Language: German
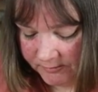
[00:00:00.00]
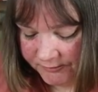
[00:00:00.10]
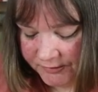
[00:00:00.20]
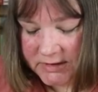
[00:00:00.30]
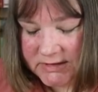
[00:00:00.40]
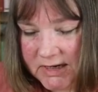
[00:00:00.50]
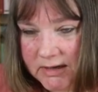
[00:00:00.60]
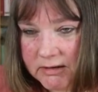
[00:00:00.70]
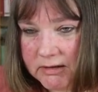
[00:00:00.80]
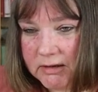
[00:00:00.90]

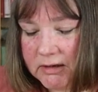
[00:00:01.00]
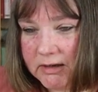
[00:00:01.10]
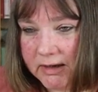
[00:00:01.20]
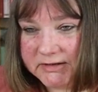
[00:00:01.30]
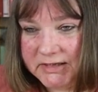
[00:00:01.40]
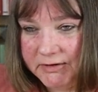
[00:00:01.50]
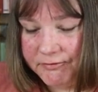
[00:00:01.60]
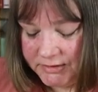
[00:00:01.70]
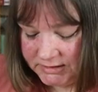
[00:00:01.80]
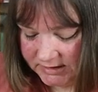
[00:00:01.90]
Filter, ein
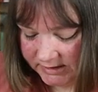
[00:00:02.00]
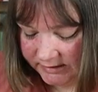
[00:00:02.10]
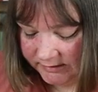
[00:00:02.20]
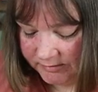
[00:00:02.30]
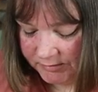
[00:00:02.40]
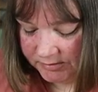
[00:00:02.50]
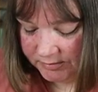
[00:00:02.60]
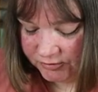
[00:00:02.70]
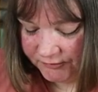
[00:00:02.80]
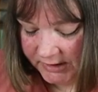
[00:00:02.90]
T-Filter ist mit
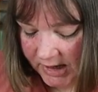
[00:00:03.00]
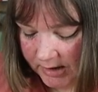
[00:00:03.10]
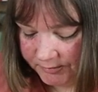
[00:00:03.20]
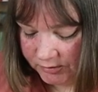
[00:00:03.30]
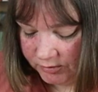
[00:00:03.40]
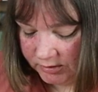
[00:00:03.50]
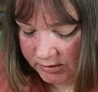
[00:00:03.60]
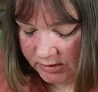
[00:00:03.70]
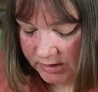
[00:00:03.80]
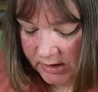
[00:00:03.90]

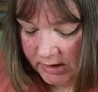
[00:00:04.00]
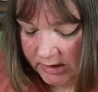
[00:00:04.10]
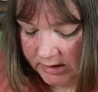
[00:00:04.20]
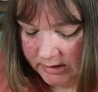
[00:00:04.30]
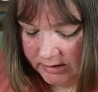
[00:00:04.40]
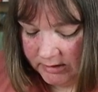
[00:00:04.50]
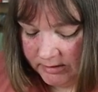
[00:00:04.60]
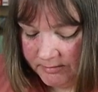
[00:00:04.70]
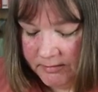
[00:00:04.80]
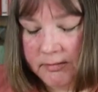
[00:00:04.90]
Fingerabdrücken,
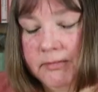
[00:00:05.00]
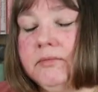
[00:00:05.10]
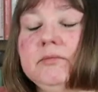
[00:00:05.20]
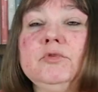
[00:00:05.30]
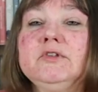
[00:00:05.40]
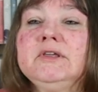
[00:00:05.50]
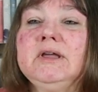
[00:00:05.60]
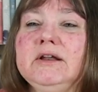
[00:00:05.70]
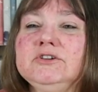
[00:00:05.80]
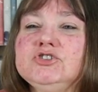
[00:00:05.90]
ähm, muss sie
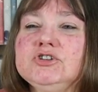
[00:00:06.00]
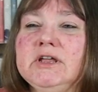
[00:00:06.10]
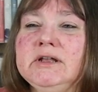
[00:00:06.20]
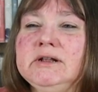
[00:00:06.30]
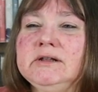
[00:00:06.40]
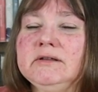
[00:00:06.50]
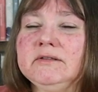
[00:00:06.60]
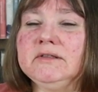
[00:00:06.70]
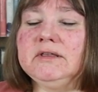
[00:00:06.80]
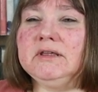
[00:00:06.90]
ganz schnell
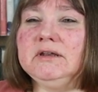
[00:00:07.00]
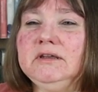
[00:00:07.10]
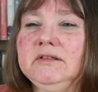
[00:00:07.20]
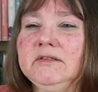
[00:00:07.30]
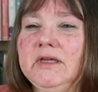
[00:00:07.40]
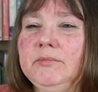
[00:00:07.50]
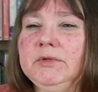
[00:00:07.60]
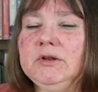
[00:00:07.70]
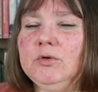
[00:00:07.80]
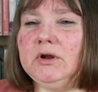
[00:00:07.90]
sich in diese
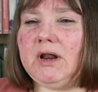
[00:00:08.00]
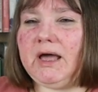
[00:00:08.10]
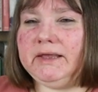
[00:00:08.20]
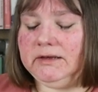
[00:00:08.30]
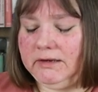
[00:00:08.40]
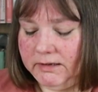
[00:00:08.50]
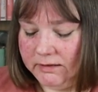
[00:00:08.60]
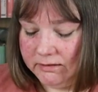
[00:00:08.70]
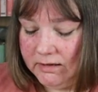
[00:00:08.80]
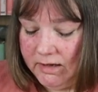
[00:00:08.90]
Ermittlungen
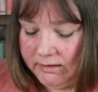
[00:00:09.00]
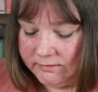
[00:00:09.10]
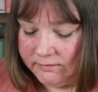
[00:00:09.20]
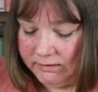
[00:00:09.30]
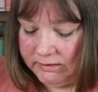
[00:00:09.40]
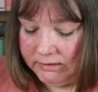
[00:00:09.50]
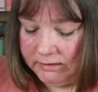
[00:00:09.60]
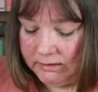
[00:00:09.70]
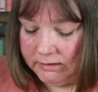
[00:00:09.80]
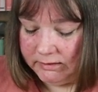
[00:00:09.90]
einklinken.
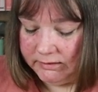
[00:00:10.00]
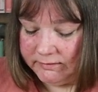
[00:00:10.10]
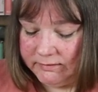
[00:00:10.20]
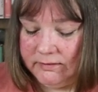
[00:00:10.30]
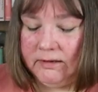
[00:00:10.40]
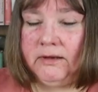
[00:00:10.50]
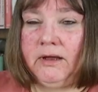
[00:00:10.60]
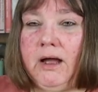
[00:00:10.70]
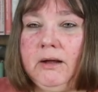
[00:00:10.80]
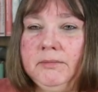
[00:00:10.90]
Sie ist
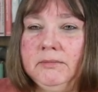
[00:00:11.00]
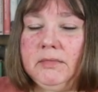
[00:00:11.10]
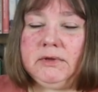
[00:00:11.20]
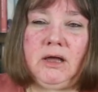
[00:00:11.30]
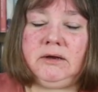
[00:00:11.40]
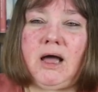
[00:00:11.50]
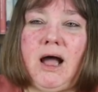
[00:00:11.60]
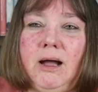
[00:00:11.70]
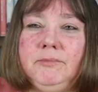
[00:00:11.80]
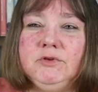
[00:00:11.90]
eine, ja, eine
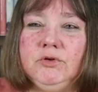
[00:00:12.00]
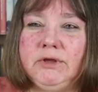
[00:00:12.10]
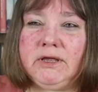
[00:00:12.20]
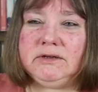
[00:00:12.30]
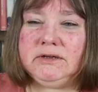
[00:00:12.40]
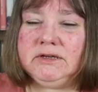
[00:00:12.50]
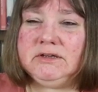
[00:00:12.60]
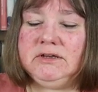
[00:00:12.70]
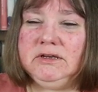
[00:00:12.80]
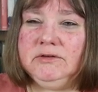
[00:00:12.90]

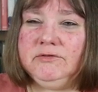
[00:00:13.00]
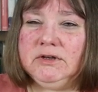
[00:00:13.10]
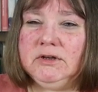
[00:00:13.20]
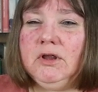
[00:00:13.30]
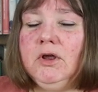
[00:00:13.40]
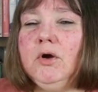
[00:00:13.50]
Abenteuerdetektivin